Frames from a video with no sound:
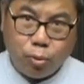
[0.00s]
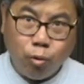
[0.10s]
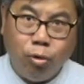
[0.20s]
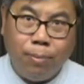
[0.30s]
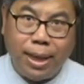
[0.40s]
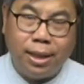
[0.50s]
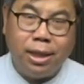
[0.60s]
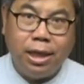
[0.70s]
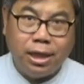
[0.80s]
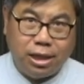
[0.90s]
我们
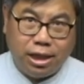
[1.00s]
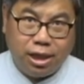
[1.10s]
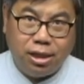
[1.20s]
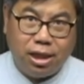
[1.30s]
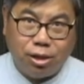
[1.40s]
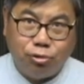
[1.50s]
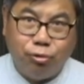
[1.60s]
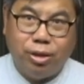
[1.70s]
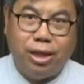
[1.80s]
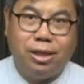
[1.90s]
一定
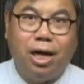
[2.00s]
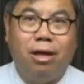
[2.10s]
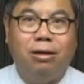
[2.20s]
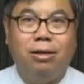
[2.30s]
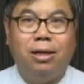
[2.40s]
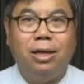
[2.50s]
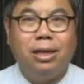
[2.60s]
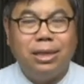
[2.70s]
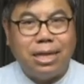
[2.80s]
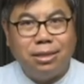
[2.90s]
做得到。
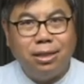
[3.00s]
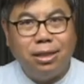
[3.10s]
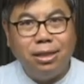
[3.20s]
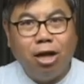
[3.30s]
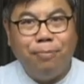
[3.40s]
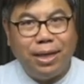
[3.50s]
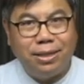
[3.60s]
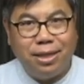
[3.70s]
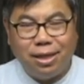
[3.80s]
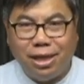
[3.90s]
但是要被
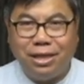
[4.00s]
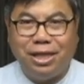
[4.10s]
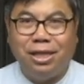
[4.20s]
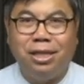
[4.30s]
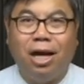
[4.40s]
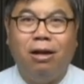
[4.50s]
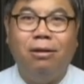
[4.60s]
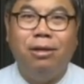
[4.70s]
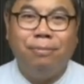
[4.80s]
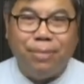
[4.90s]
圣灵引导，
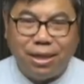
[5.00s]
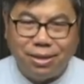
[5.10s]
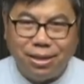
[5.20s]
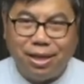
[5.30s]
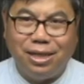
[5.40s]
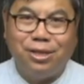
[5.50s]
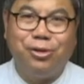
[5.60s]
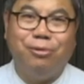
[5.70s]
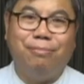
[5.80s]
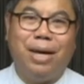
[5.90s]
被圣灵
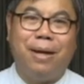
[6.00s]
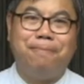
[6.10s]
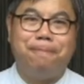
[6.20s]
充满，